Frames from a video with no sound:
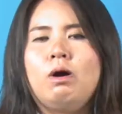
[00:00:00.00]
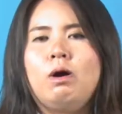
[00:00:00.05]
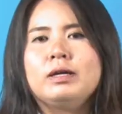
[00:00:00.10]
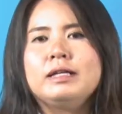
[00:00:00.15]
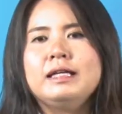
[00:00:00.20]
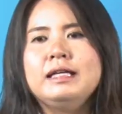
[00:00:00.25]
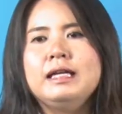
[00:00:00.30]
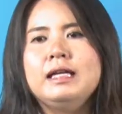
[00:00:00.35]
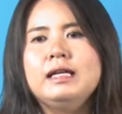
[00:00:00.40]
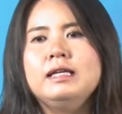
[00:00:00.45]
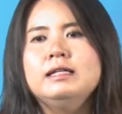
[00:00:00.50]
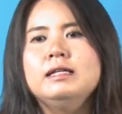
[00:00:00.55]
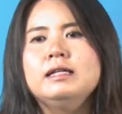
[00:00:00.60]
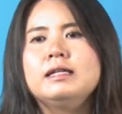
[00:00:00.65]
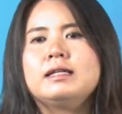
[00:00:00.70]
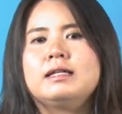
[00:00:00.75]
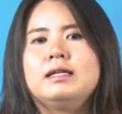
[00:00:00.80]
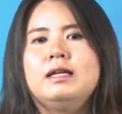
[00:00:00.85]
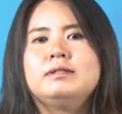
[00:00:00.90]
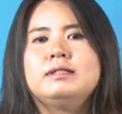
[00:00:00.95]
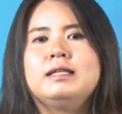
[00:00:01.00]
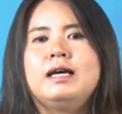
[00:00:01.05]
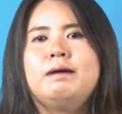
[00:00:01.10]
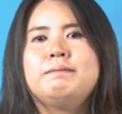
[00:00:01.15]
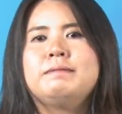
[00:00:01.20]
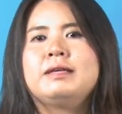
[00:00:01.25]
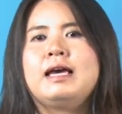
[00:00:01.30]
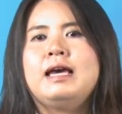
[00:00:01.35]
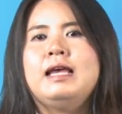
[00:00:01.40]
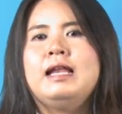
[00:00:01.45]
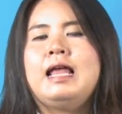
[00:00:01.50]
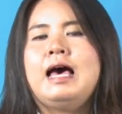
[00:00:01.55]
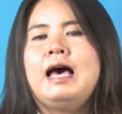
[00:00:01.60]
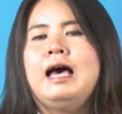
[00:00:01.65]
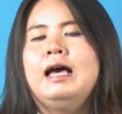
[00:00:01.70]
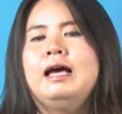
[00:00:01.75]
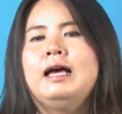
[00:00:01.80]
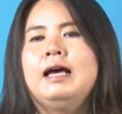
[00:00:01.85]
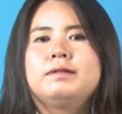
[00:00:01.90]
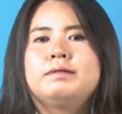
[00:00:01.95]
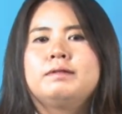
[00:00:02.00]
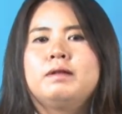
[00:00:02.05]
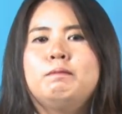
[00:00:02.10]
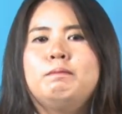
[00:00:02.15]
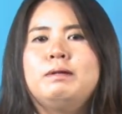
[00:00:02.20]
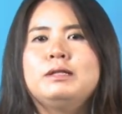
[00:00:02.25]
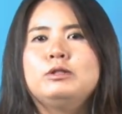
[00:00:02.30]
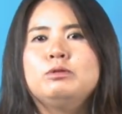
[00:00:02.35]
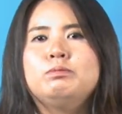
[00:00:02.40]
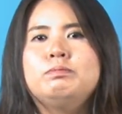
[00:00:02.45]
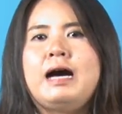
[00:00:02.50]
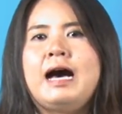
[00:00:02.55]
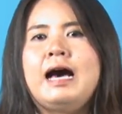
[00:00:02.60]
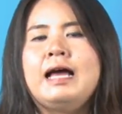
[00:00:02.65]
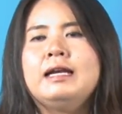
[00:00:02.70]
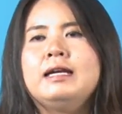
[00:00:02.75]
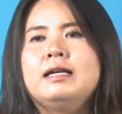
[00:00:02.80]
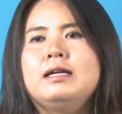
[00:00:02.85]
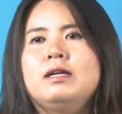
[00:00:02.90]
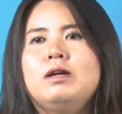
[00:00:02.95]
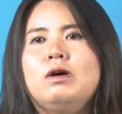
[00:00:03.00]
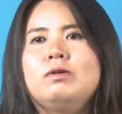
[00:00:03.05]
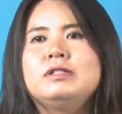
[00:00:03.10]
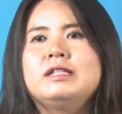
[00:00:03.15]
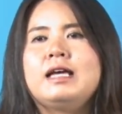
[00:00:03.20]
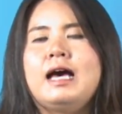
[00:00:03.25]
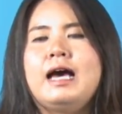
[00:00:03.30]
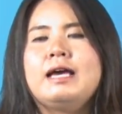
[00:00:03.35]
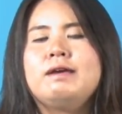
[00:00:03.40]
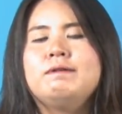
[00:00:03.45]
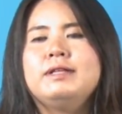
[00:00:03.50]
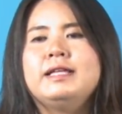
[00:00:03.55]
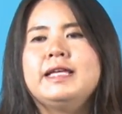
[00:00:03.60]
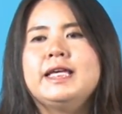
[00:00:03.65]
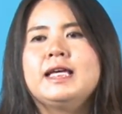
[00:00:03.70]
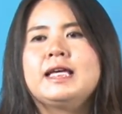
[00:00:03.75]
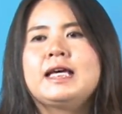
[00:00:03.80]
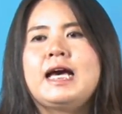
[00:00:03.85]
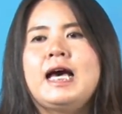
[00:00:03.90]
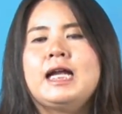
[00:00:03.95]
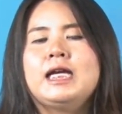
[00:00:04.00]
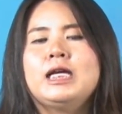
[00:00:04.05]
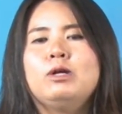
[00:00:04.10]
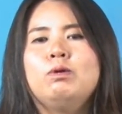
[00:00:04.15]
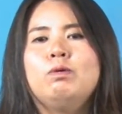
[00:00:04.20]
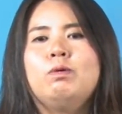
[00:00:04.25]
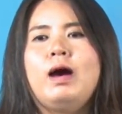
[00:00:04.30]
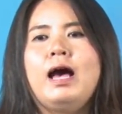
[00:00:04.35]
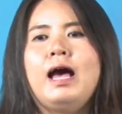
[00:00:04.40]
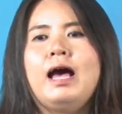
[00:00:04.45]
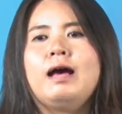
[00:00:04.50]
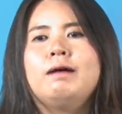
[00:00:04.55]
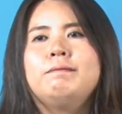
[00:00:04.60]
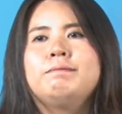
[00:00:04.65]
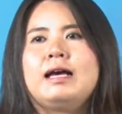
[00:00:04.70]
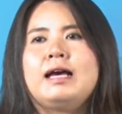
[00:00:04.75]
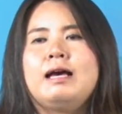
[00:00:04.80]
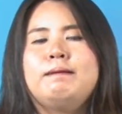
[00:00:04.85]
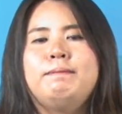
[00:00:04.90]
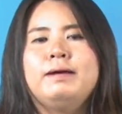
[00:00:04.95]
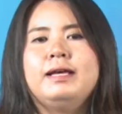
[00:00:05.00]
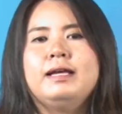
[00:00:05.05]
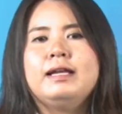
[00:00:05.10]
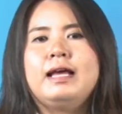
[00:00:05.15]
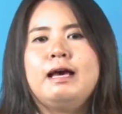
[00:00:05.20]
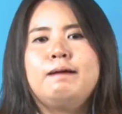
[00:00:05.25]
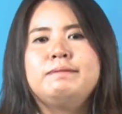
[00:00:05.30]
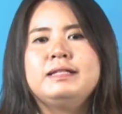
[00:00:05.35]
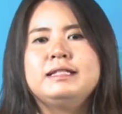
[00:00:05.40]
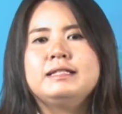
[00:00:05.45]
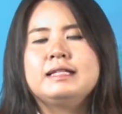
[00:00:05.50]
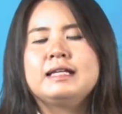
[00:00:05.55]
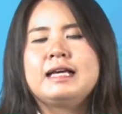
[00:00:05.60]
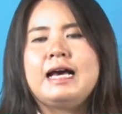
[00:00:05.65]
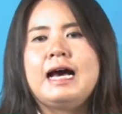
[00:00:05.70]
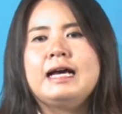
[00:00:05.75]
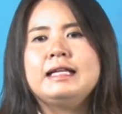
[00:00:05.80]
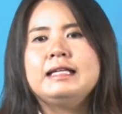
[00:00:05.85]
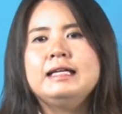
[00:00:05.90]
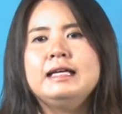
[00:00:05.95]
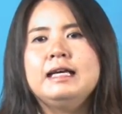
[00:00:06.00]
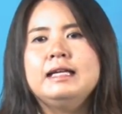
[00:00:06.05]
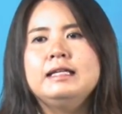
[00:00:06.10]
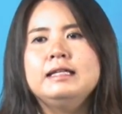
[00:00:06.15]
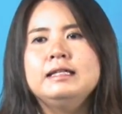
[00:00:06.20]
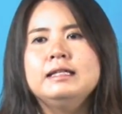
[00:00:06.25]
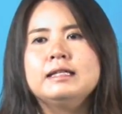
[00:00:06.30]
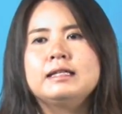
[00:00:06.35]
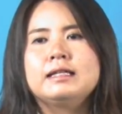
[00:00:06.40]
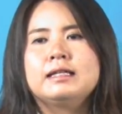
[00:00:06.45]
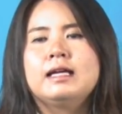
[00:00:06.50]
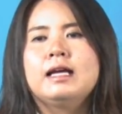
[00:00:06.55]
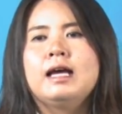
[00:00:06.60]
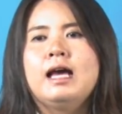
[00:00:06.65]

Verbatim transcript: ของที่ระลึกเราจะทำยังไงล่ะปัจจุบันเราใช้วิธีการที่เรียกว่าการพัฒนาเป็นสินค้าที่ระลึก